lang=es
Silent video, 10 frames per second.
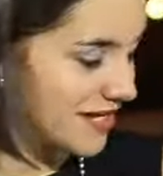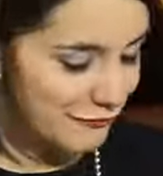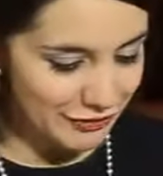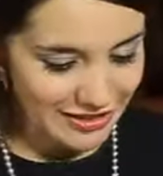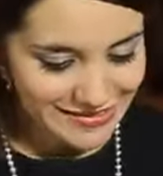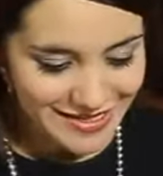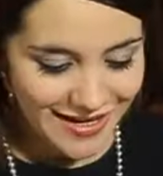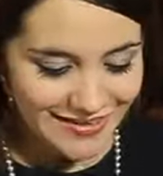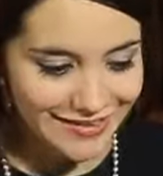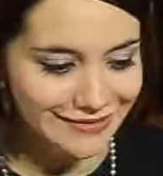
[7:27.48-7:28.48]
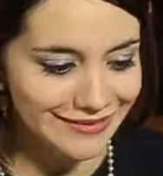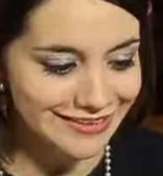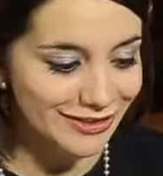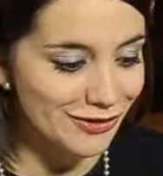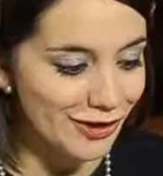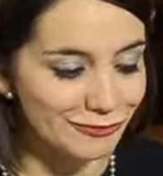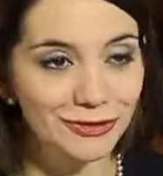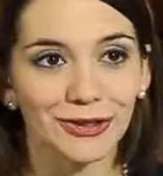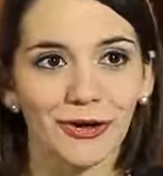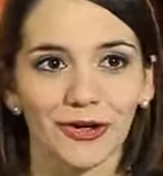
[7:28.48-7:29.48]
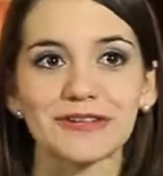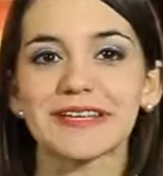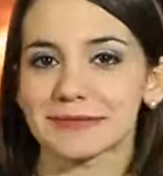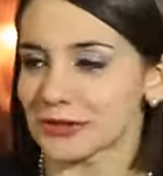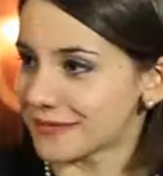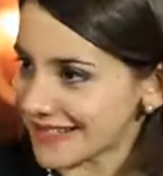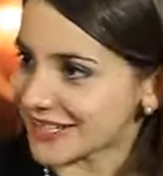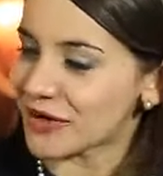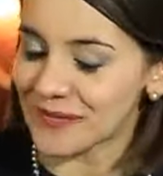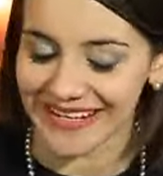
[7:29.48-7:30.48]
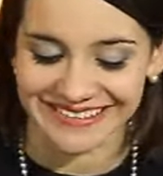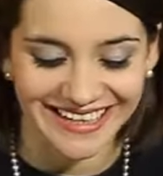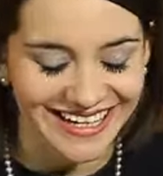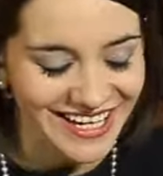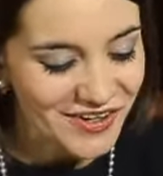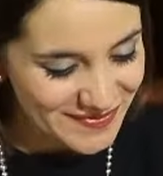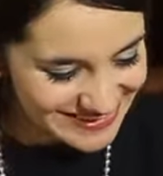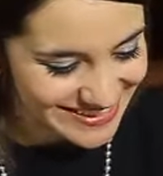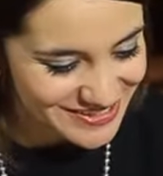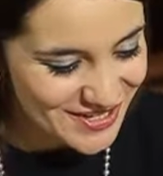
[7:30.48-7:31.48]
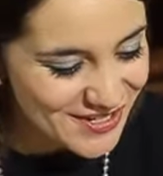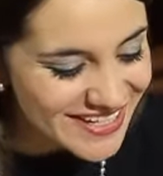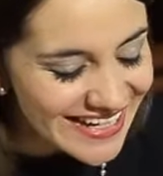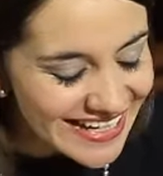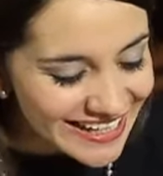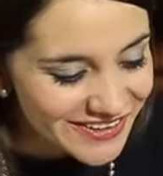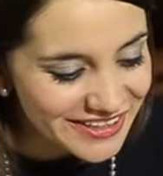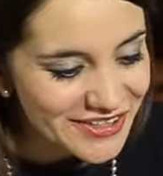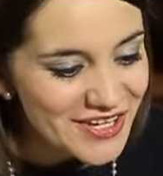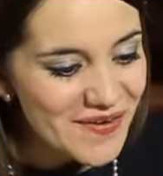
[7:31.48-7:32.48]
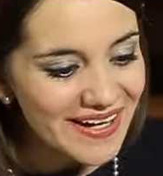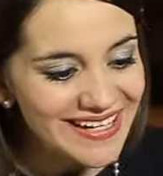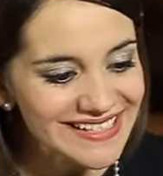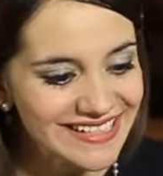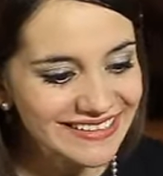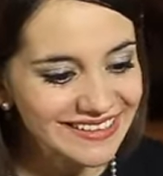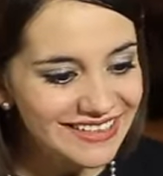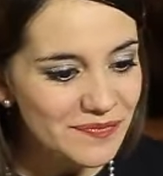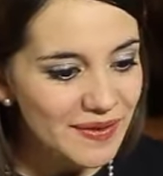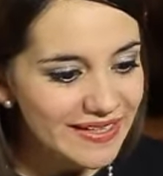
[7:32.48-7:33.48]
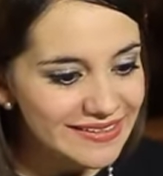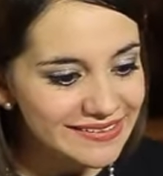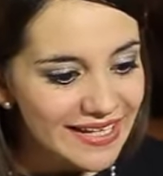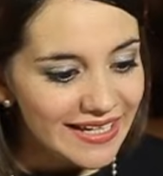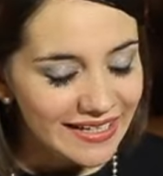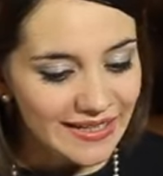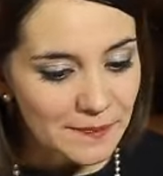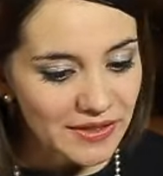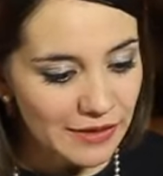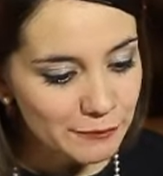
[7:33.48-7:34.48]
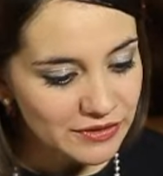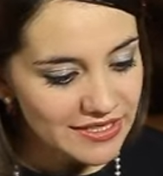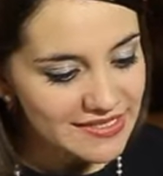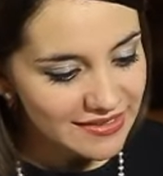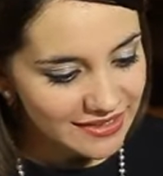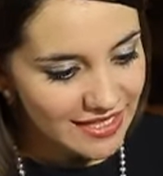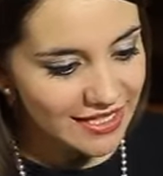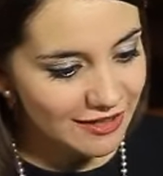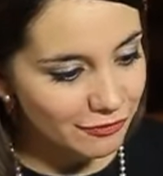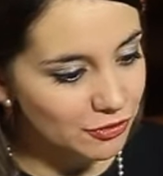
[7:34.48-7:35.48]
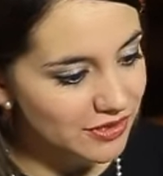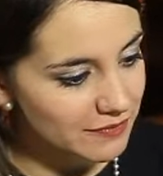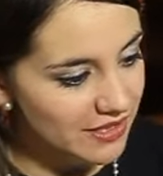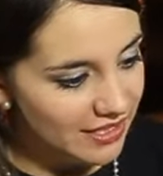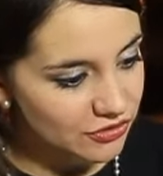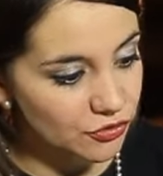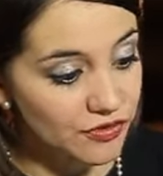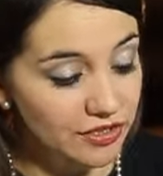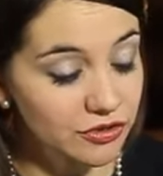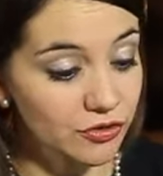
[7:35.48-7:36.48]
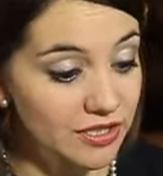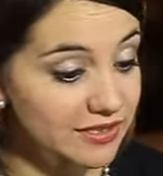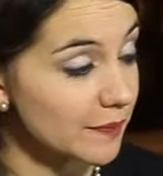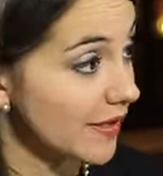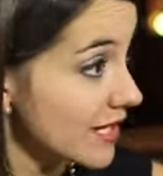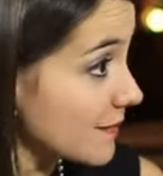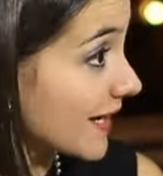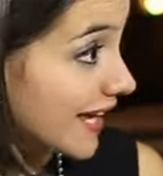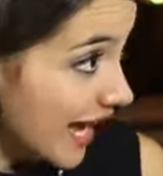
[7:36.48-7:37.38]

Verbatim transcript: la diferencia y entendiendo en el fondo los conceptos básicos para instalar la conversación, lo quiero llevar a la siguiente etapa, es qué importancia tiene en el fondo también esto dentro de este paradigma que